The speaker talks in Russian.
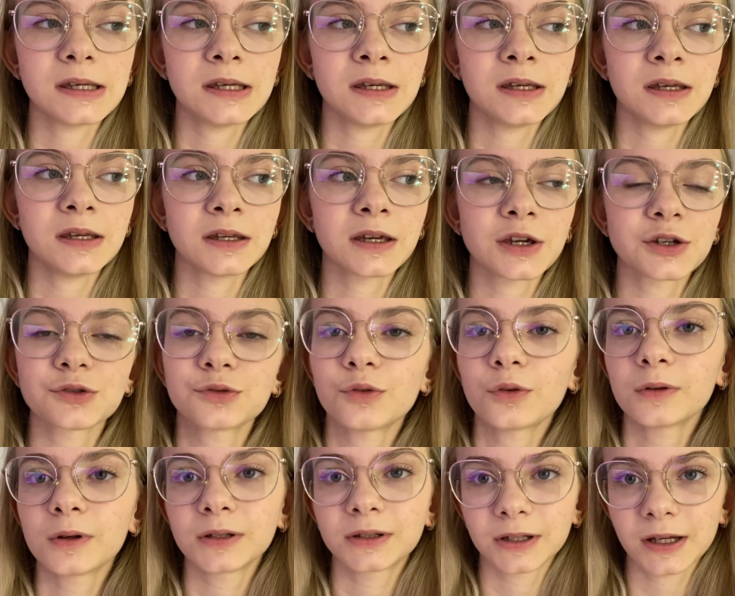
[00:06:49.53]
и я еще
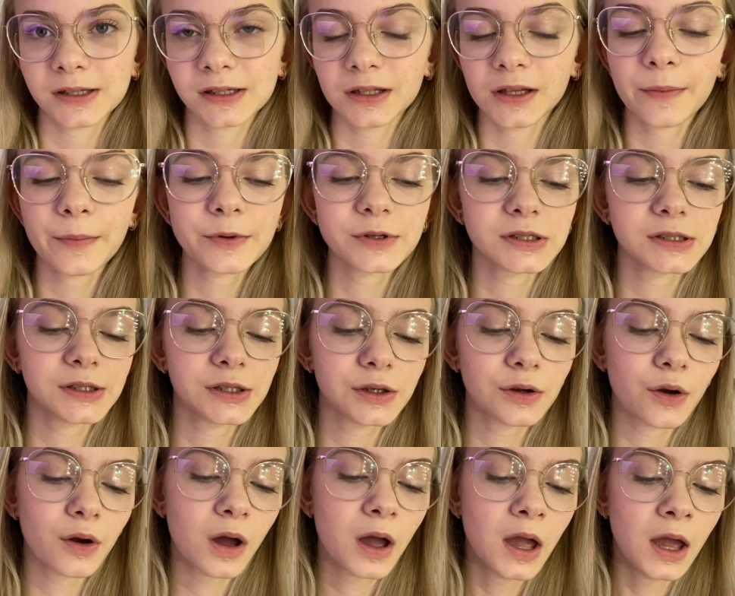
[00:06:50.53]
долго отходила после
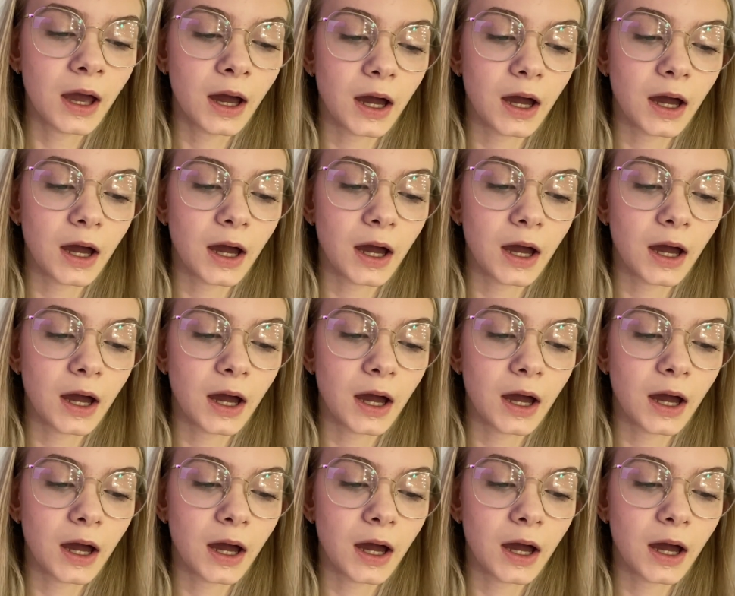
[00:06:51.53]
нее,